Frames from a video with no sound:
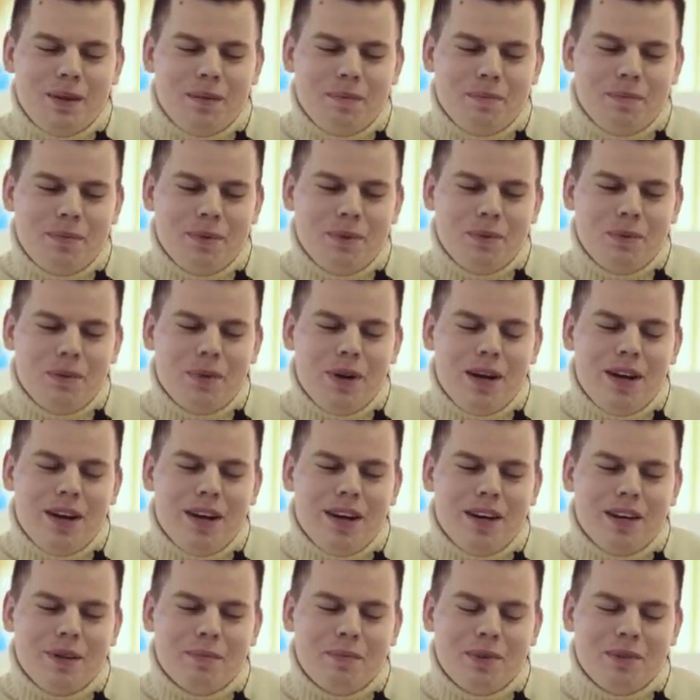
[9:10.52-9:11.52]

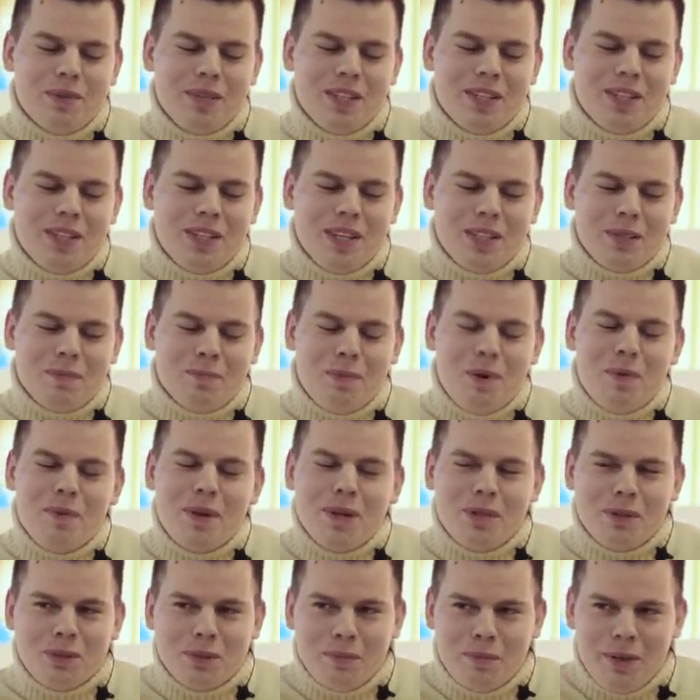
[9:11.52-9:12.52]
Była, był też czas po
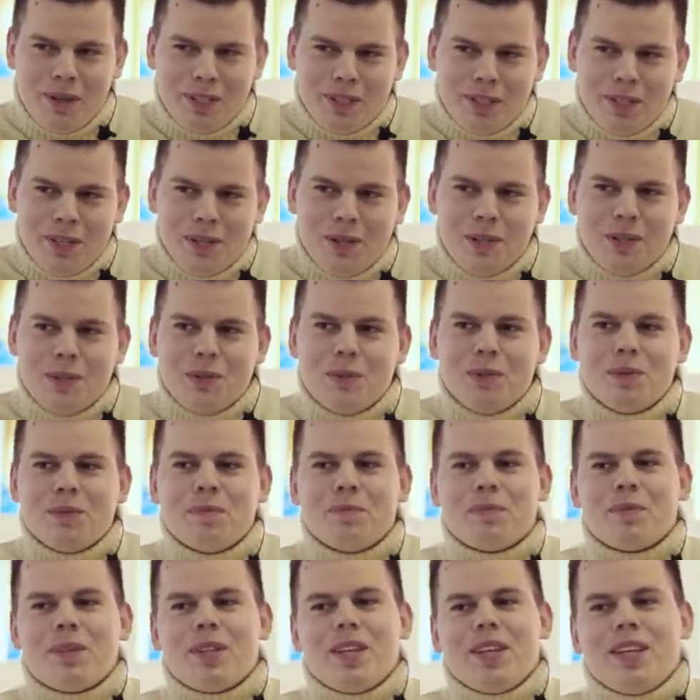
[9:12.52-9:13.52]
meczu z Barceloną.
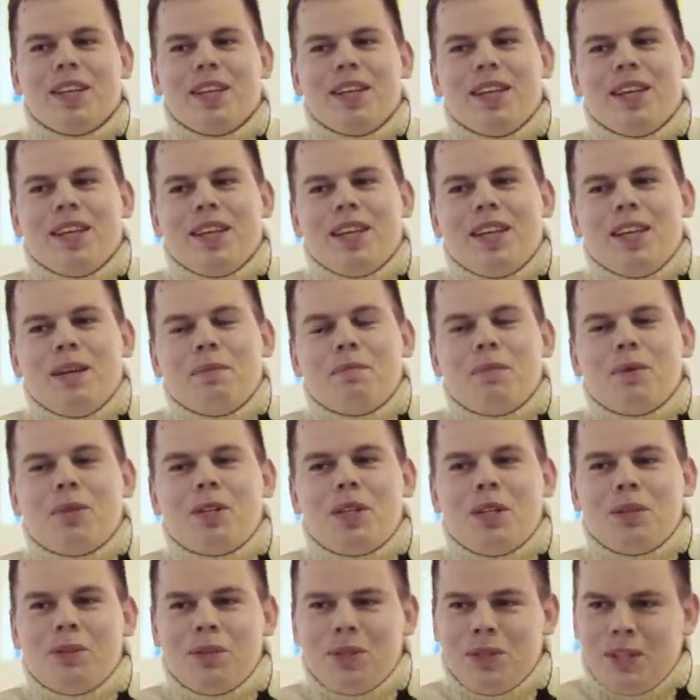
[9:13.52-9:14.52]
Był po meczu.
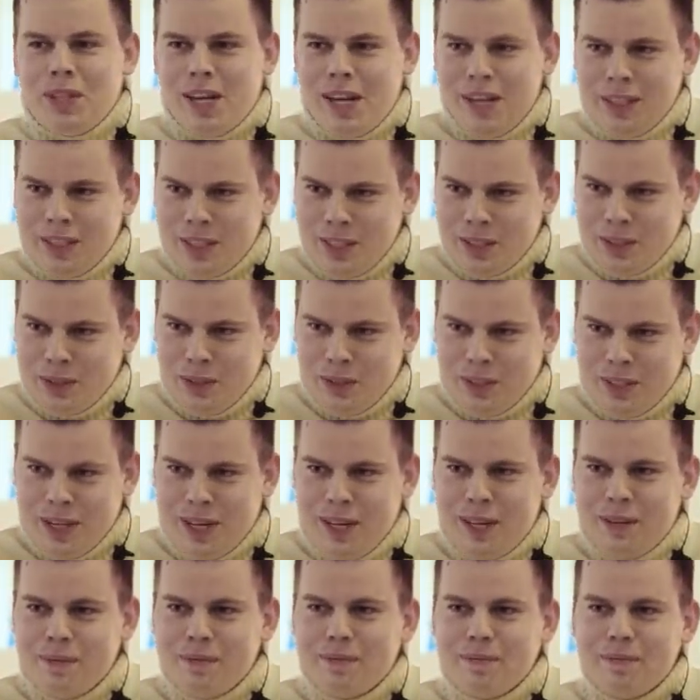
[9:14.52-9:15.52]
Podszedłeś do Aleksa
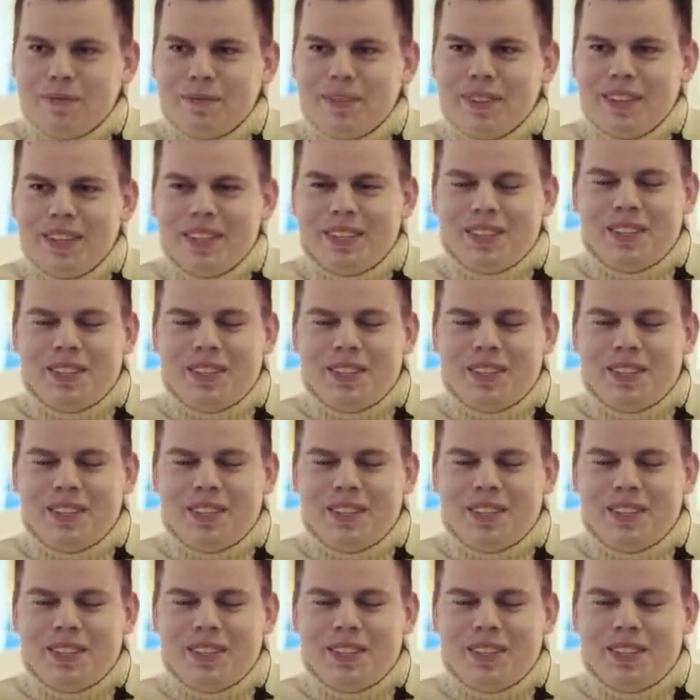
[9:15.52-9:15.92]
Songa tak.